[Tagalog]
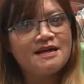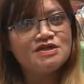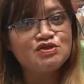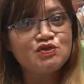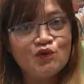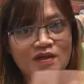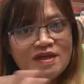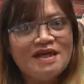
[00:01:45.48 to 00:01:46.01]

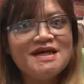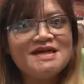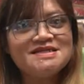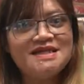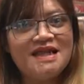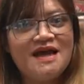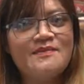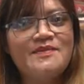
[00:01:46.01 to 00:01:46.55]
suki
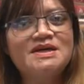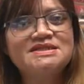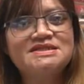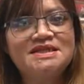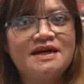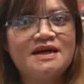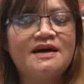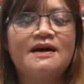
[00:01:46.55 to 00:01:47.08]
salamat
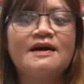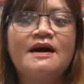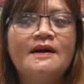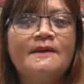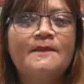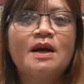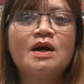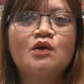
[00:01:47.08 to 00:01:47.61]
sa
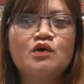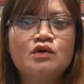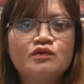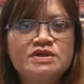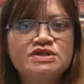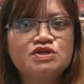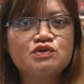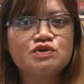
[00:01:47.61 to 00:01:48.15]
pag
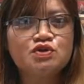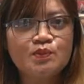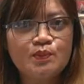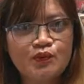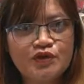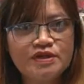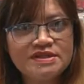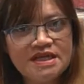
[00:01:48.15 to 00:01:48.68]
always so
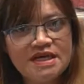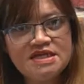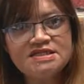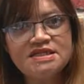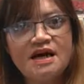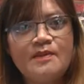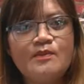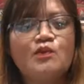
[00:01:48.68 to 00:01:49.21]
suporta
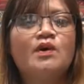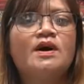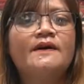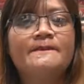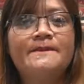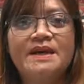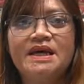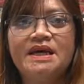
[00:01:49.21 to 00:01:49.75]
sa amo
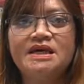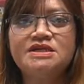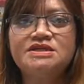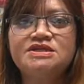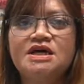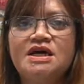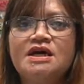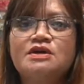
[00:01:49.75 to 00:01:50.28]
ang
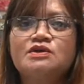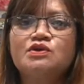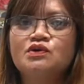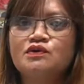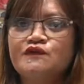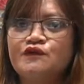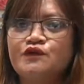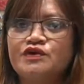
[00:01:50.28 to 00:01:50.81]
page.
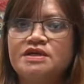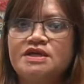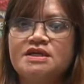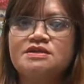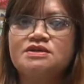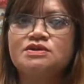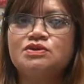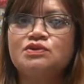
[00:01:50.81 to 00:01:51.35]
Don't
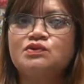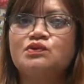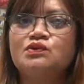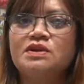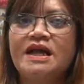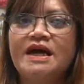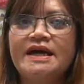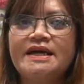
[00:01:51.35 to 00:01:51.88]
forget to
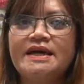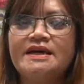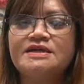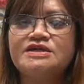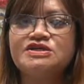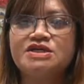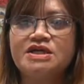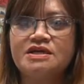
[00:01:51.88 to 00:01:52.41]
like
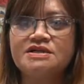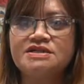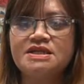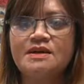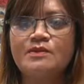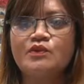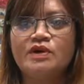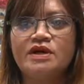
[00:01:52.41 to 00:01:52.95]
and share
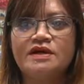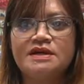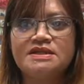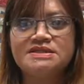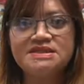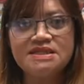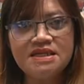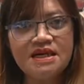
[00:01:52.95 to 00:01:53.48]
sa amo
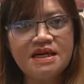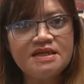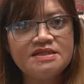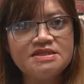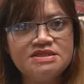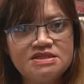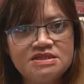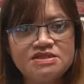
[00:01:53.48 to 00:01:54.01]

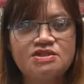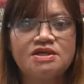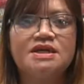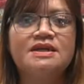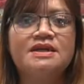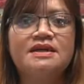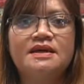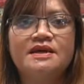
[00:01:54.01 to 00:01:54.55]
CNG
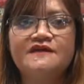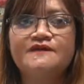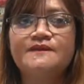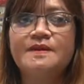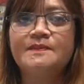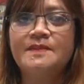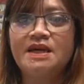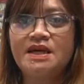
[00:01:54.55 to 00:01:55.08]
Trading FB
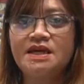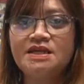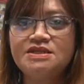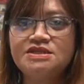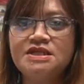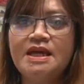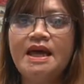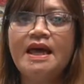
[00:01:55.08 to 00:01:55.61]

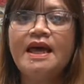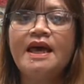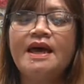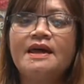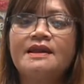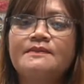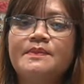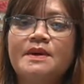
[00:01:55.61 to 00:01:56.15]
page
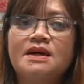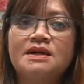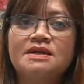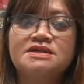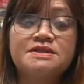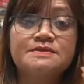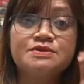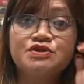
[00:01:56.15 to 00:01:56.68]
and pag
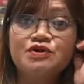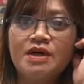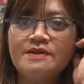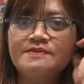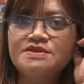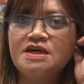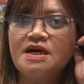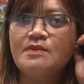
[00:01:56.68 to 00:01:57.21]

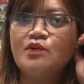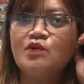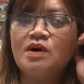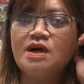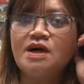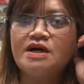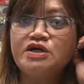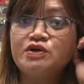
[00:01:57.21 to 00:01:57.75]
subscribe sa amo
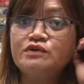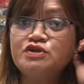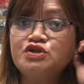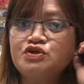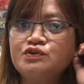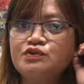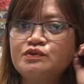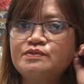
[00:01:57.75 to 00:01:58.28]
ang
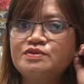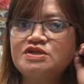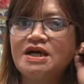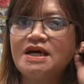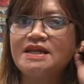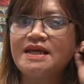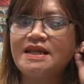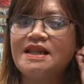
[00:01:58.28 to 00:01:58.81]
YouTube
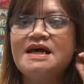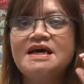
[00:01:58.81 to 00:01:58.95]
channel.